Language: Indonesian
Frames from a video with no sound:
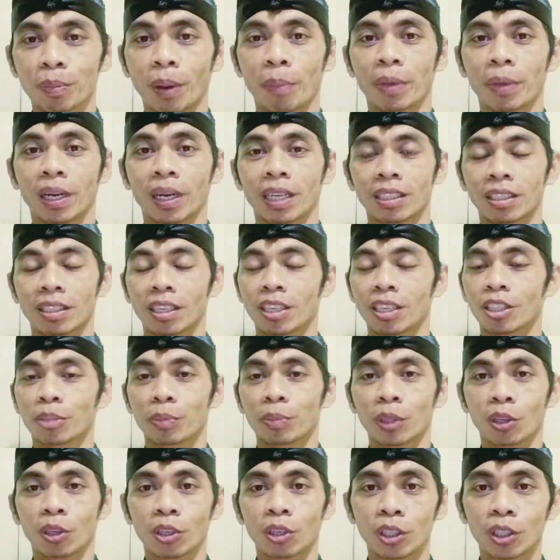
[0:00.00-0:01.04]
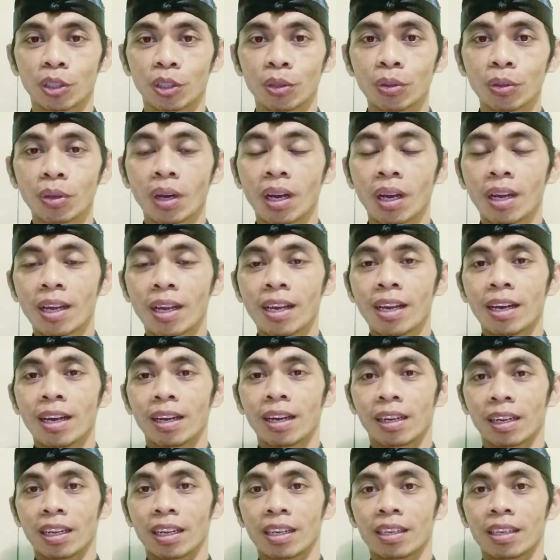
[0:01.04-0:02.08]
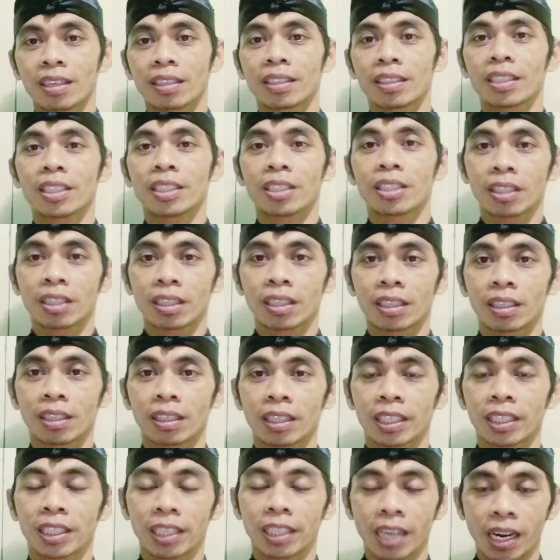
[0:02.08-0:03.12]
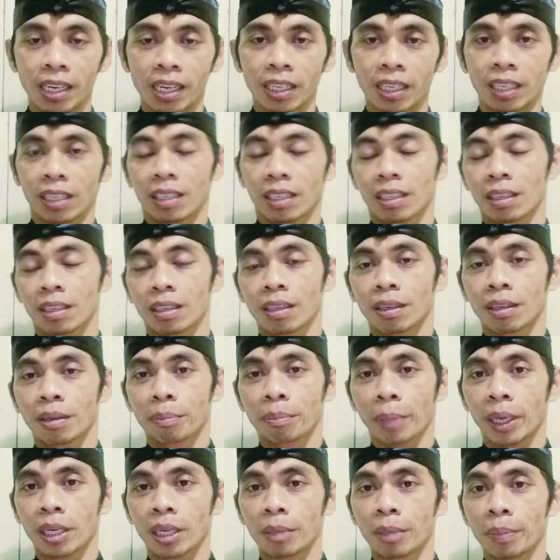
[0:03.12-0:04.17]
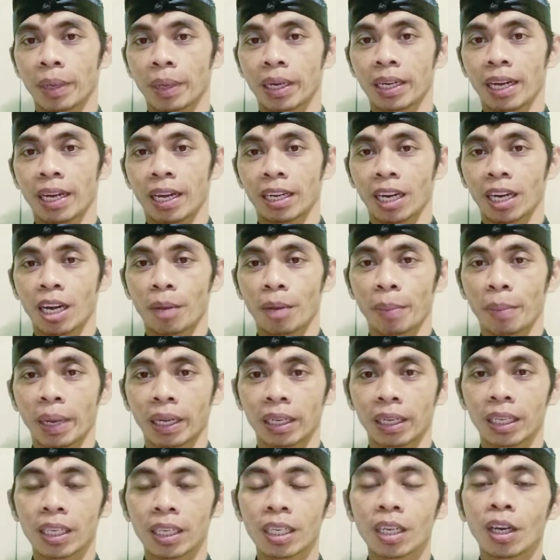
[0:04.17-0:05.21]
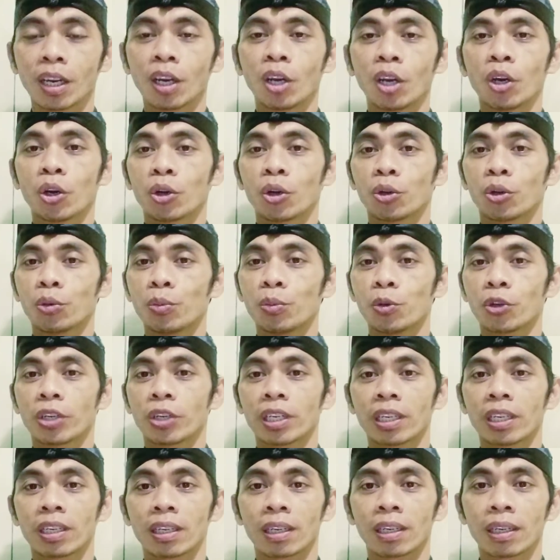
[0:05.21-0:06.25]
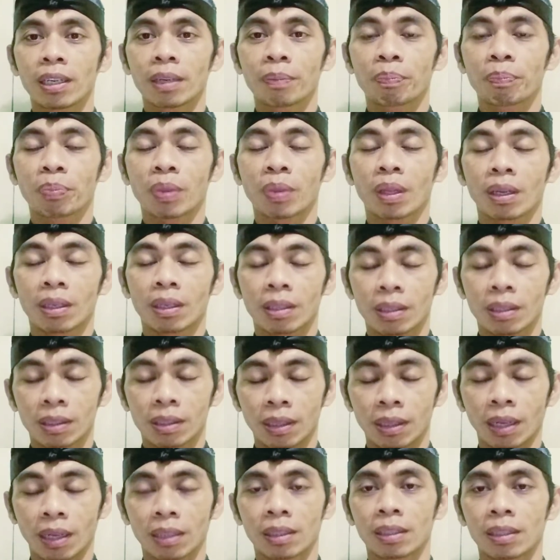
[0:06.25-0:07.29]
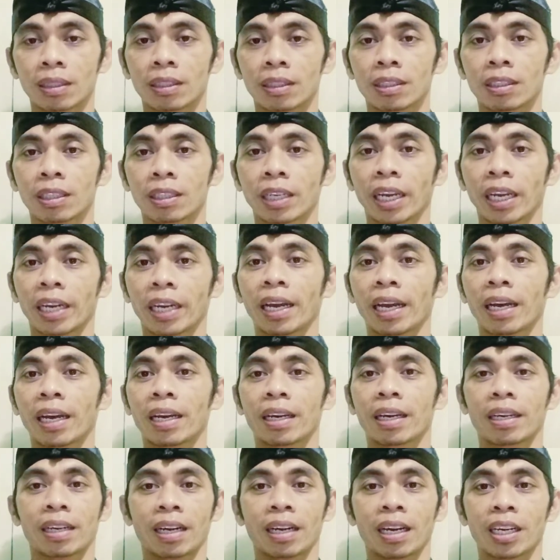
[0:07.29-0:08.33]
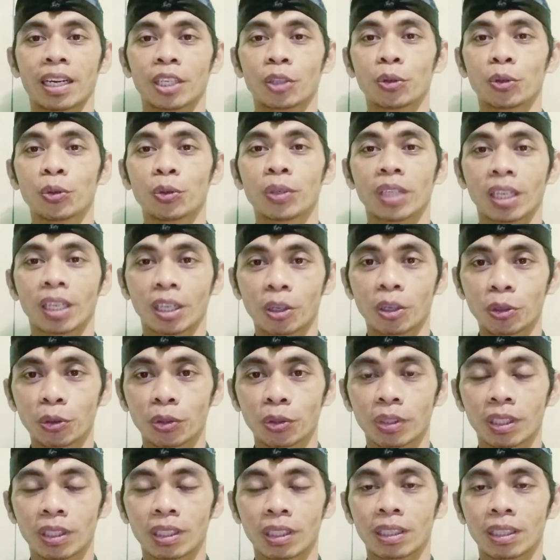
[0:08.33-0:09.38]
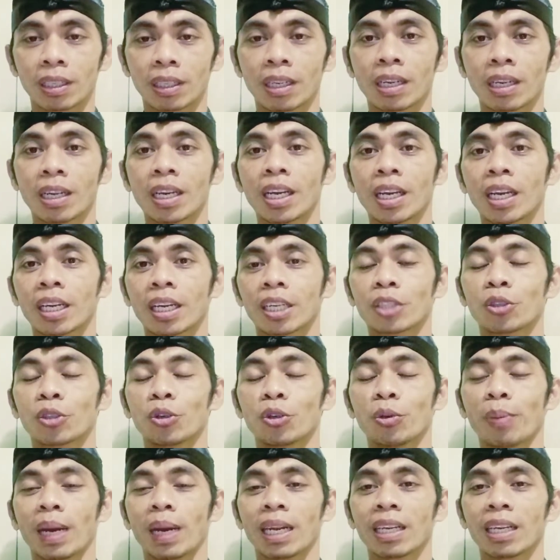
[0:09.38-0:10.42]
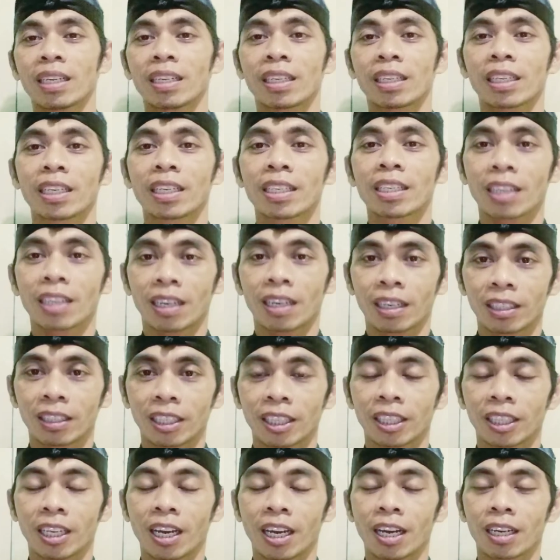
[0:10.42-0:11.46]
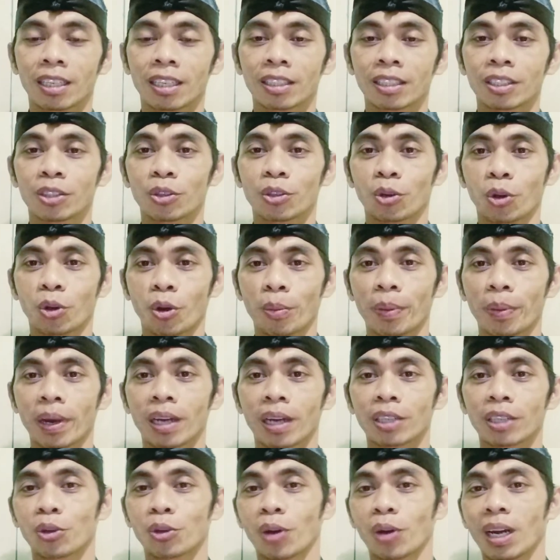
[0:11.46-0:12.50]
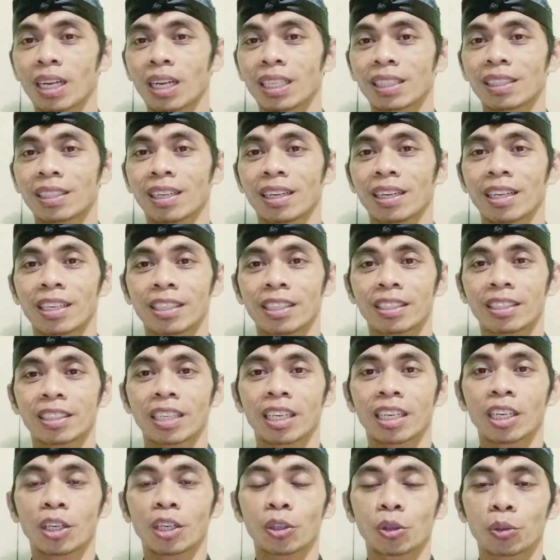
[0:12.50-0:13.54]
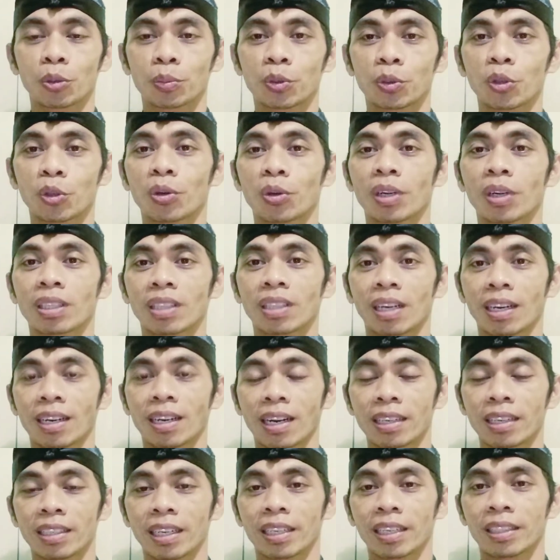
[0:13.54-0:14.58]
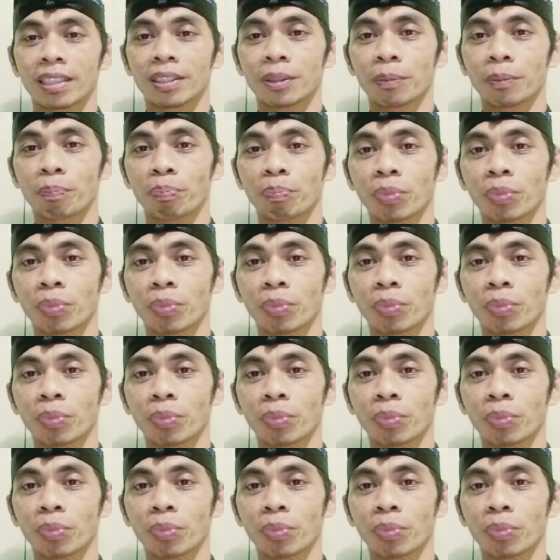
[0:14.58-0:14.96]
Nani Semeton Hindu, Ring Dije Dani, pada magenah rene Mangkin, Dumugi starte kena rahayu dirga yuse. Keceduk Balih niki Sareng titiang Juru komang, Juru alit ring channel YouTube Juru dasaran adnyane.